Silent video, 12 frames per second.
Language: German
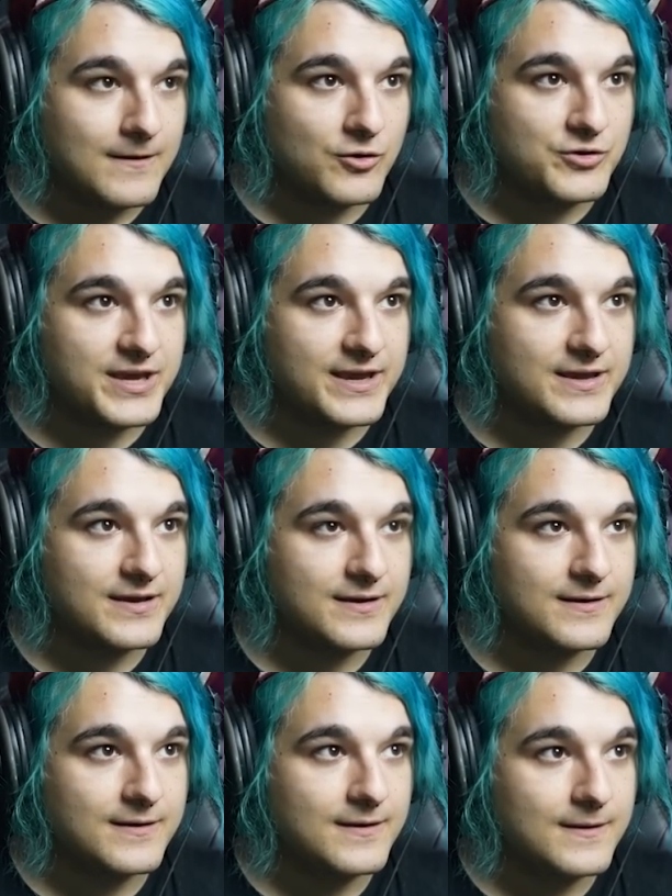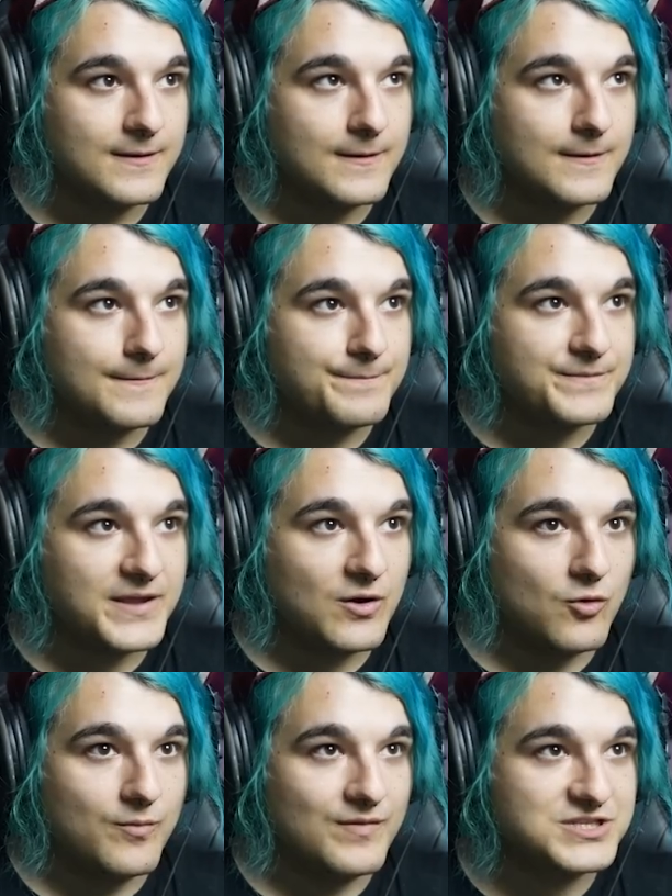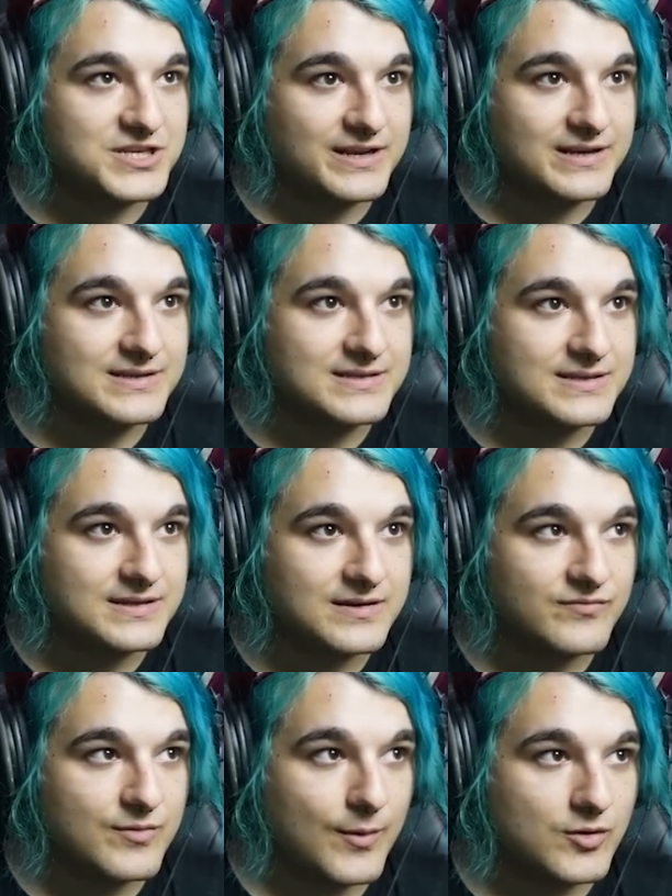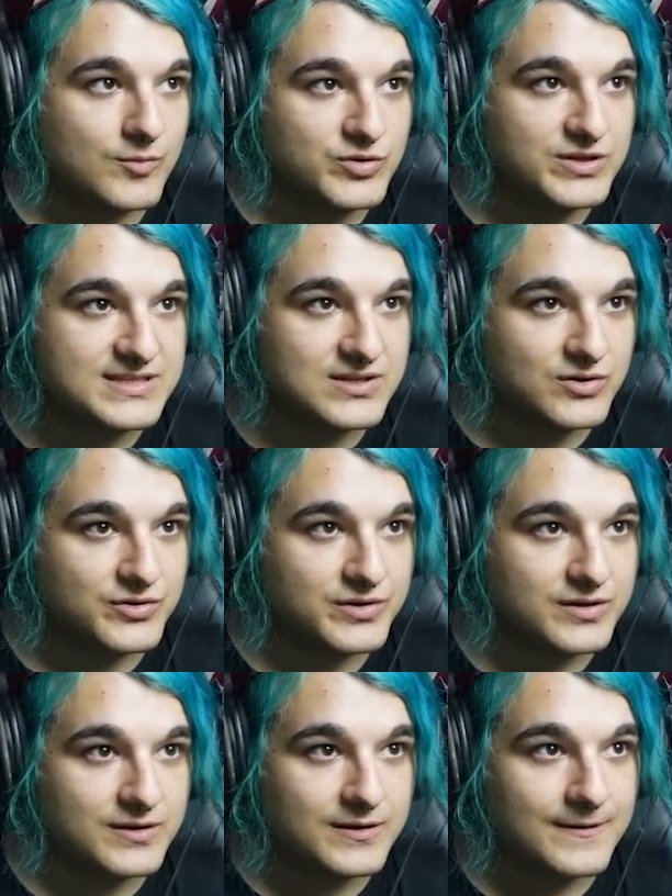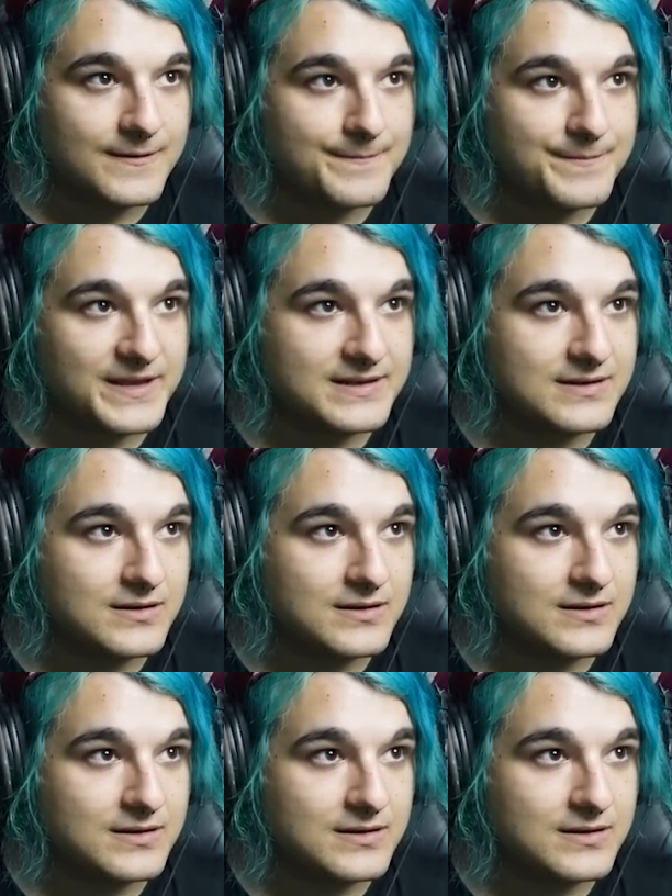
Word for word: Okay. Da oben wahrscheinlich. Wir brauchen Munition. Nein.